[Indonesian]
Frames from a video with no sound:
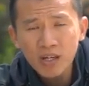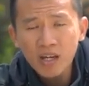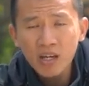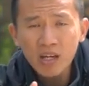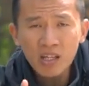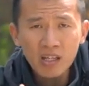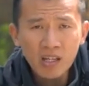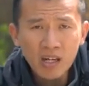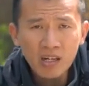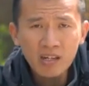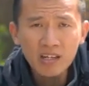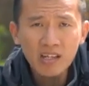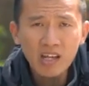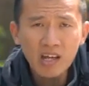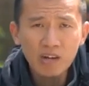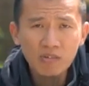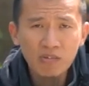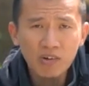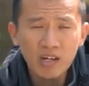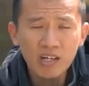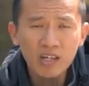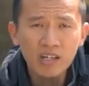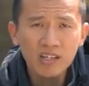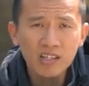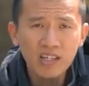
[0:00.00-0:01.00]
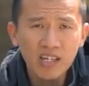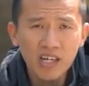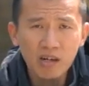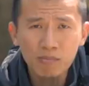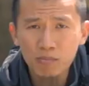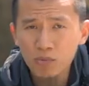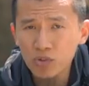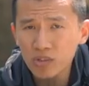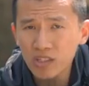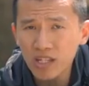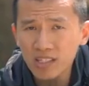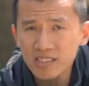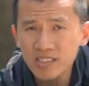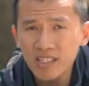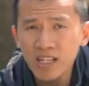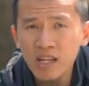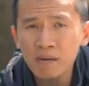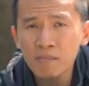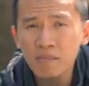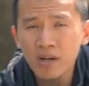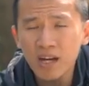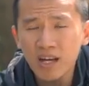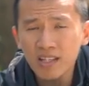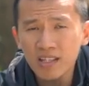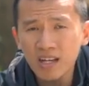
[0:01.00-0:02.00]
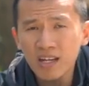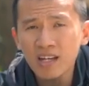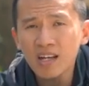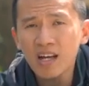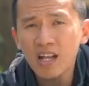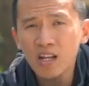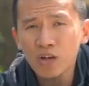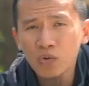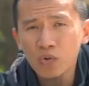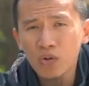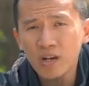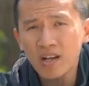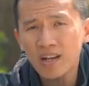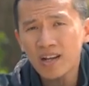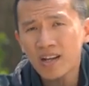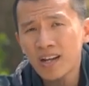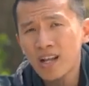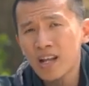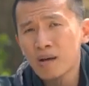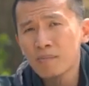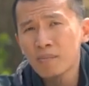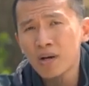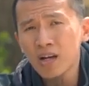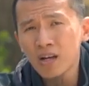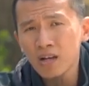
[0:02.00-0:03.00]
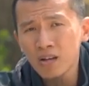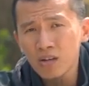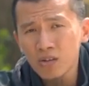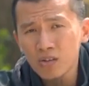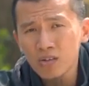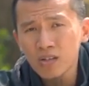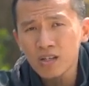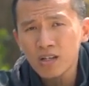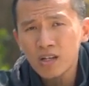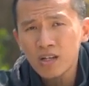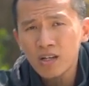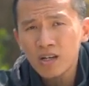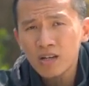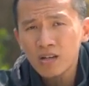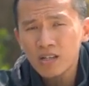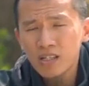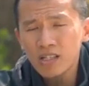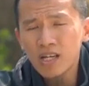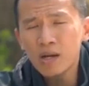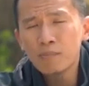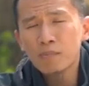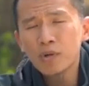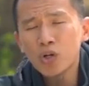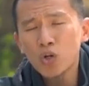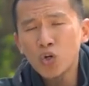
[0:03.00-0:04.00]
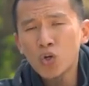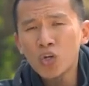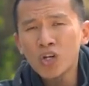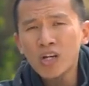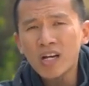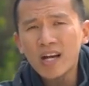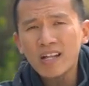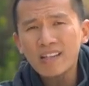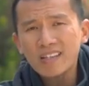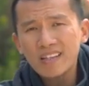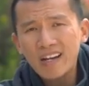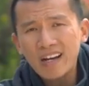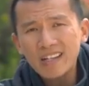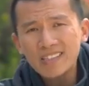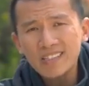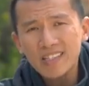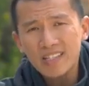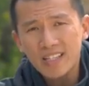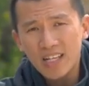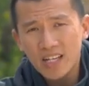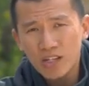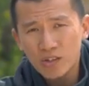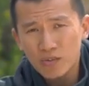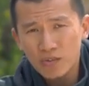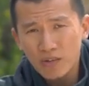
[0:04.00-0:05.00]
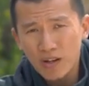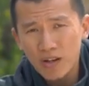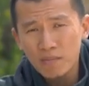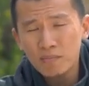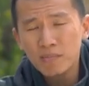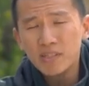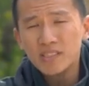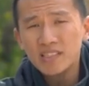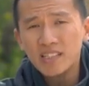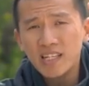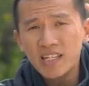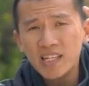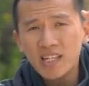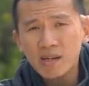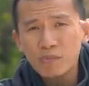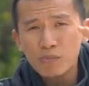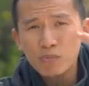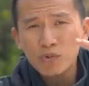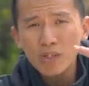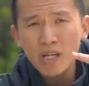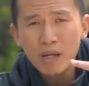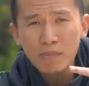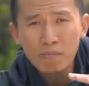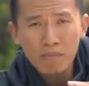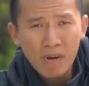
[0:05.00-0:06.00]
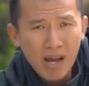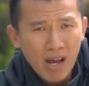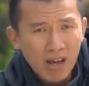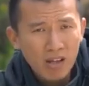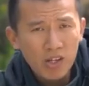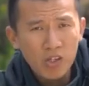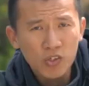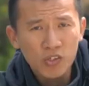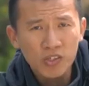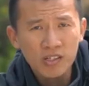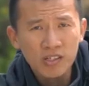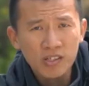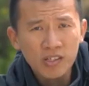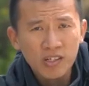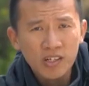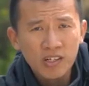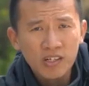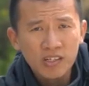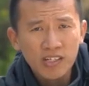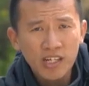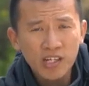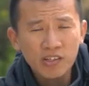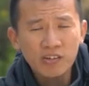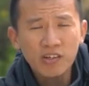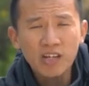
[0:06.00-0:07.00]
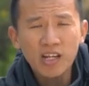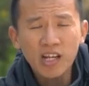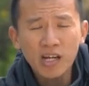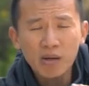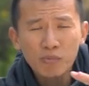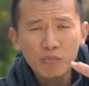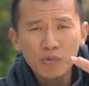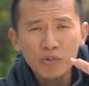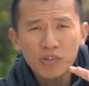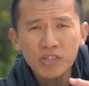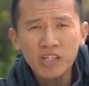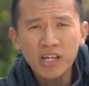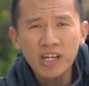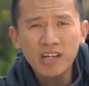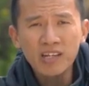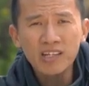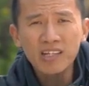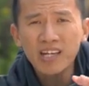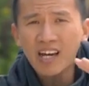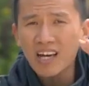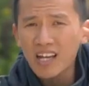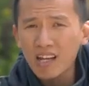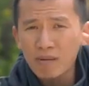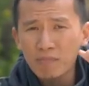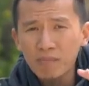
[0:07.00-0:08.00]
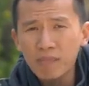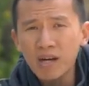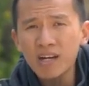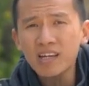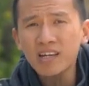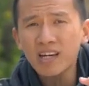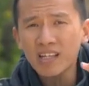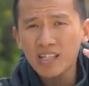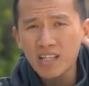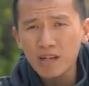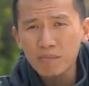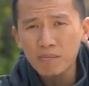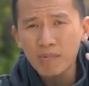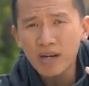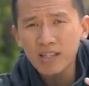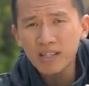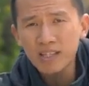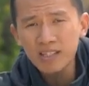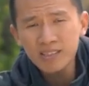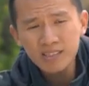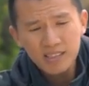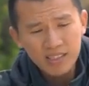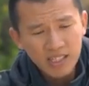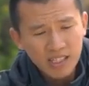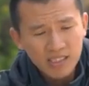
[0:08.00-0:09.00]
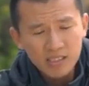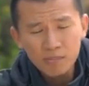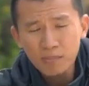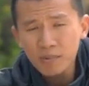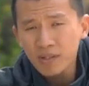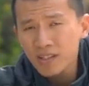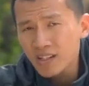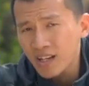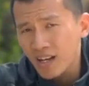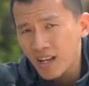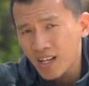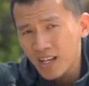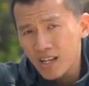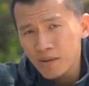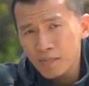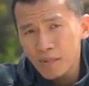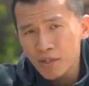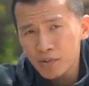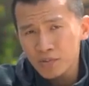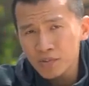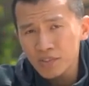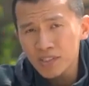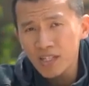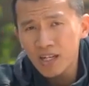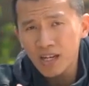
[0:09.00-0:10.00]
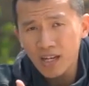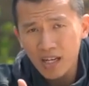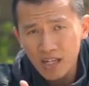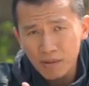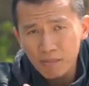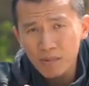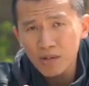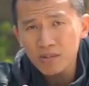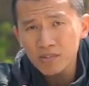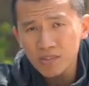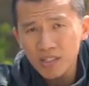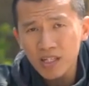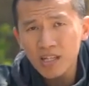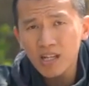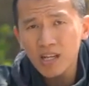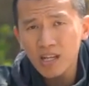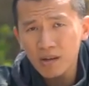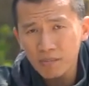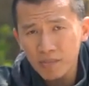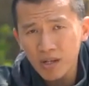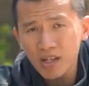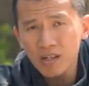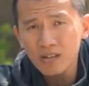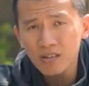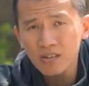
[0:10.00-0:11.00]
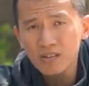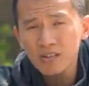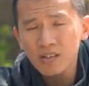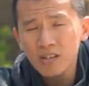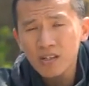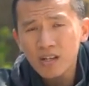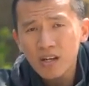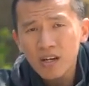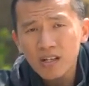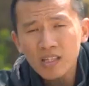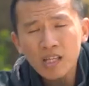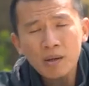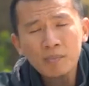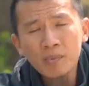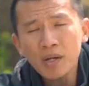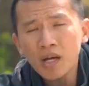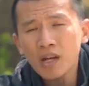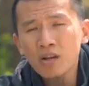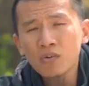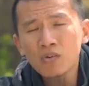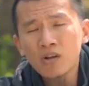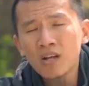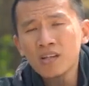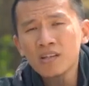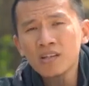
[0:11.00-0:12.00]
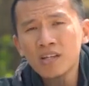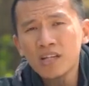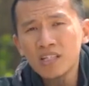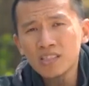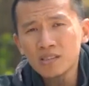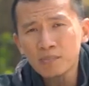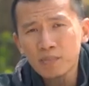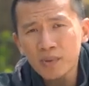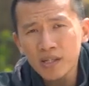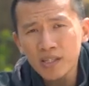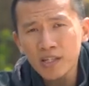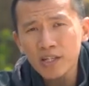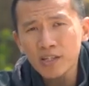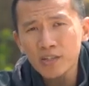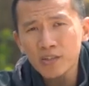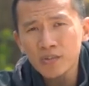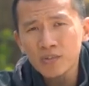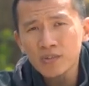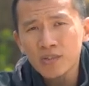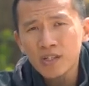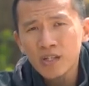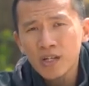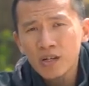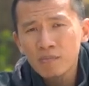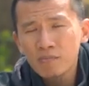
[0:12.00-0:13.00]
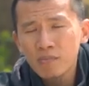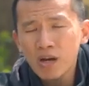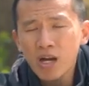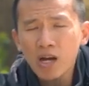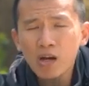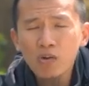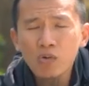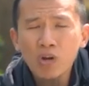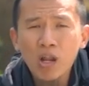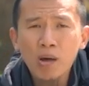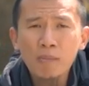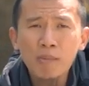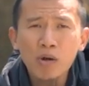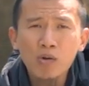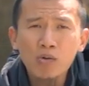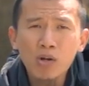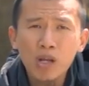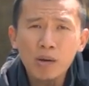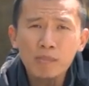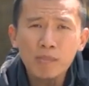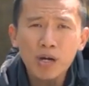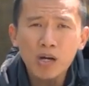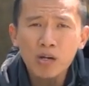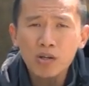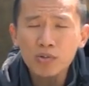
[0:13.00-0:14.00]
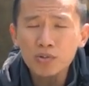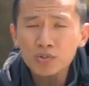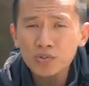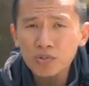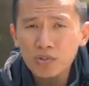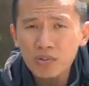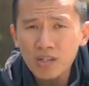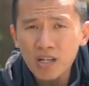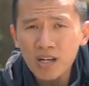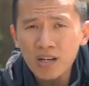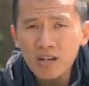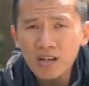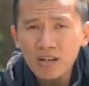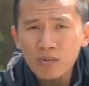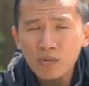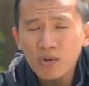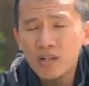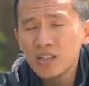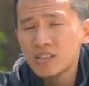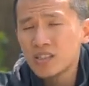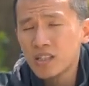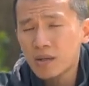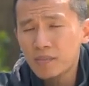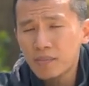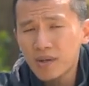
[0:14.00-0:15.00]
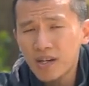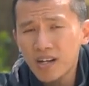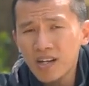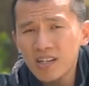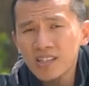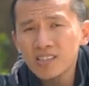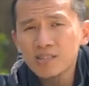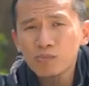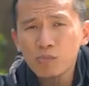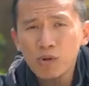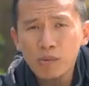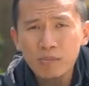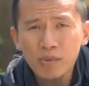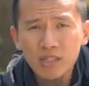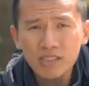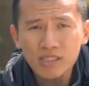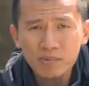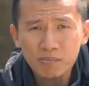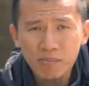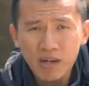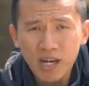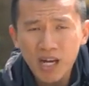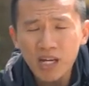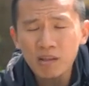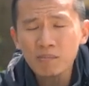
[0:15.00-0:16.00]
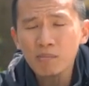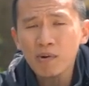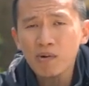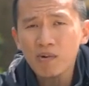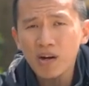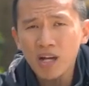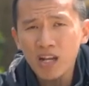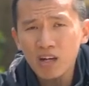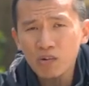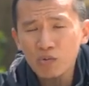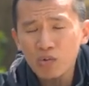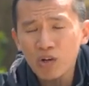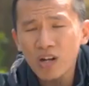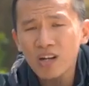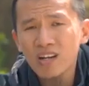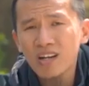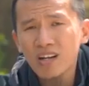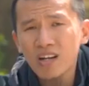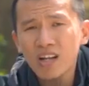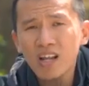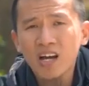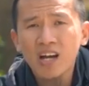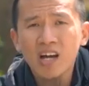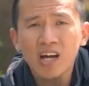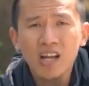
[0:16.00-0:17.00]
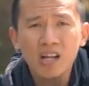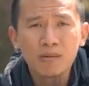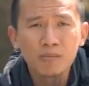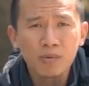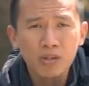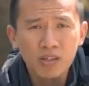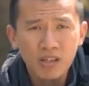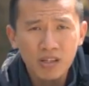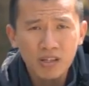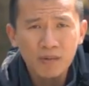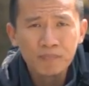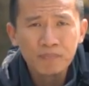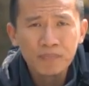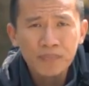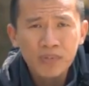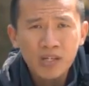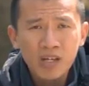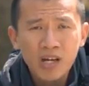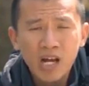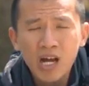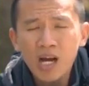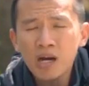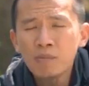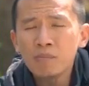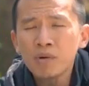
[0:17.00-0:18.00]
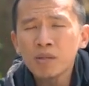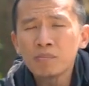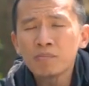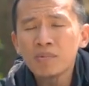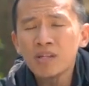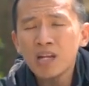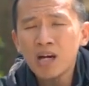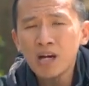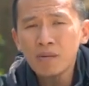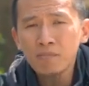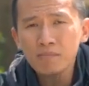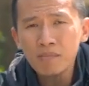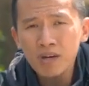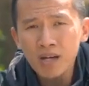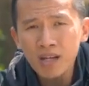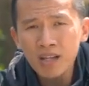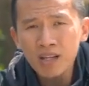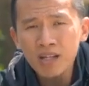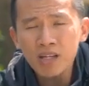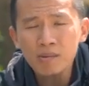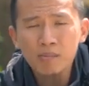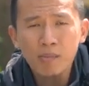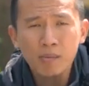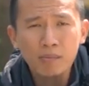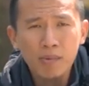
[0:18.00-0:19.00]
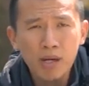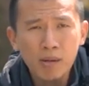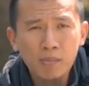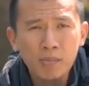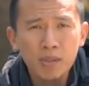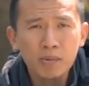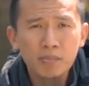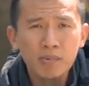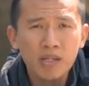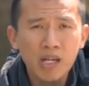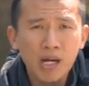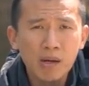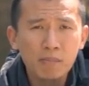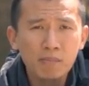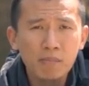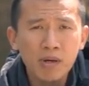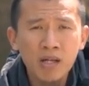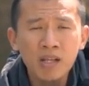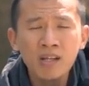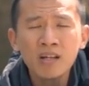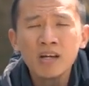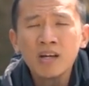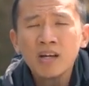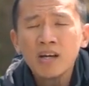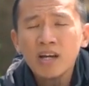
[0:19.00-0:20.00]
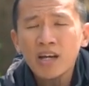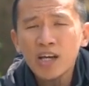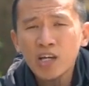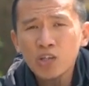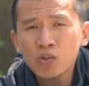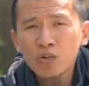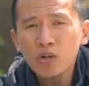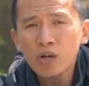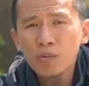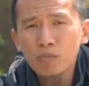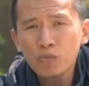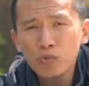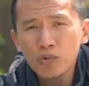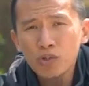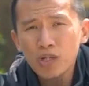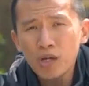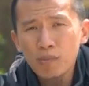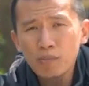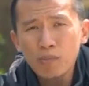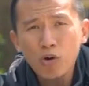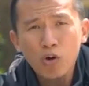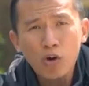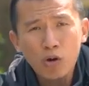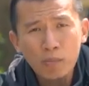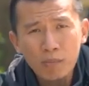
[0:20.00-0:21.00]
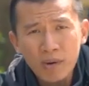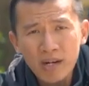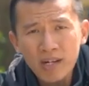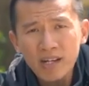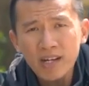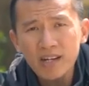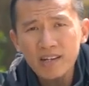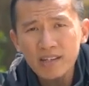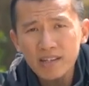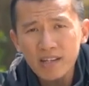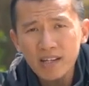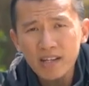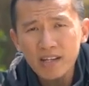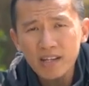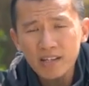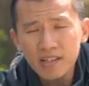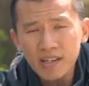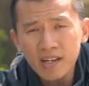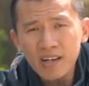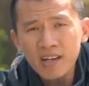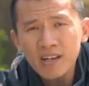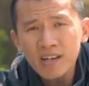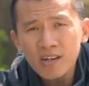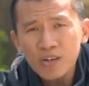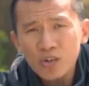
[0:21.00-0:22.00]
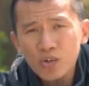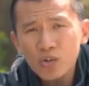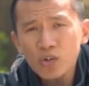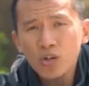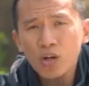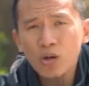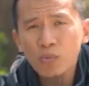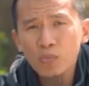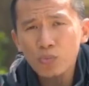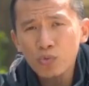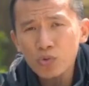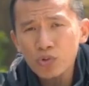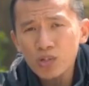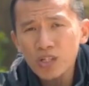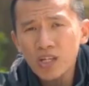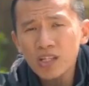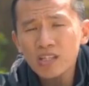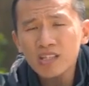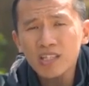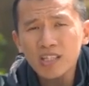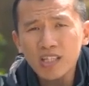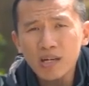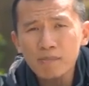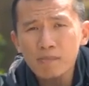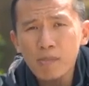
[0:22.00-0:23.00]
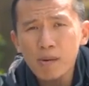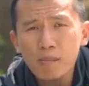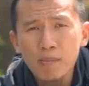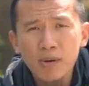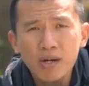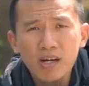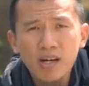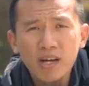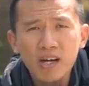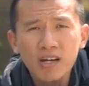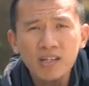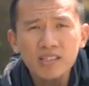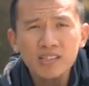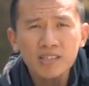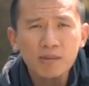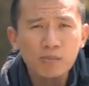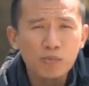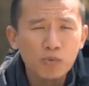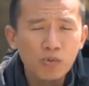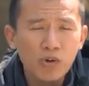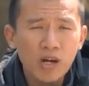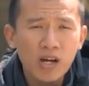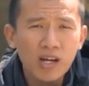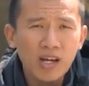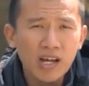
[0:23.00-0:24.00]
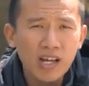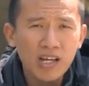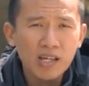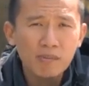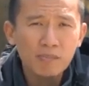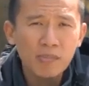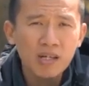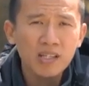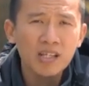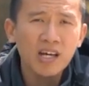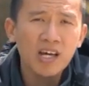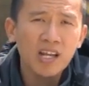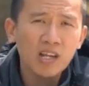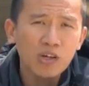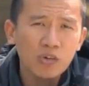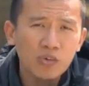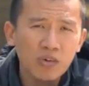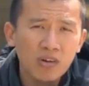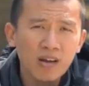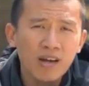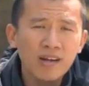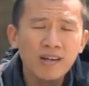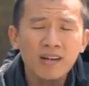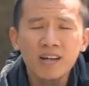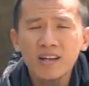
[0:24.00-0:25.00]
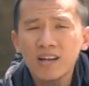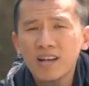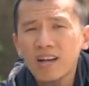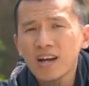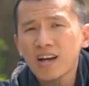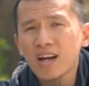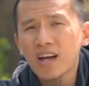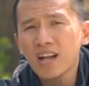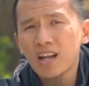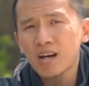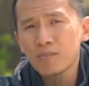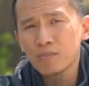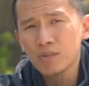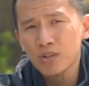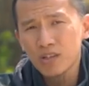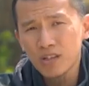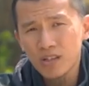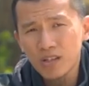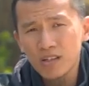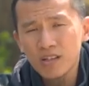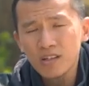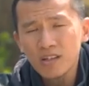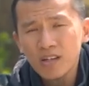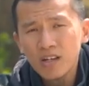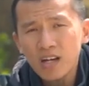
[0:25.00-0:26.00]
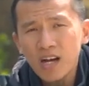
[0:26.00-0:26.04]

Ini yang dilakukan ketika Mu'tazilah mengatakan Al-Qur'an adalah makhluk. Dia menurunkan derajat Al-Qur'an menjadi kemudian makhluk, yaitu adalah kemudian yang lemah, yang terbatas, yang seperti ranah manusia karena manusia adalah makhluk. Tapi Al-Qur'an tidak seperti itu. Maka ulama-ulama ahlu sunnah wal jamaah semua bersepakat bahwa Al-Qur'an adalah kalamullah. Ahmad bin Hambal, Imam Ahmad bin Hambal itu kemudian mengorbankan dirinya untuk kemudian tetap memegang sebuah kalimat Al-Quran adalah kalamullah.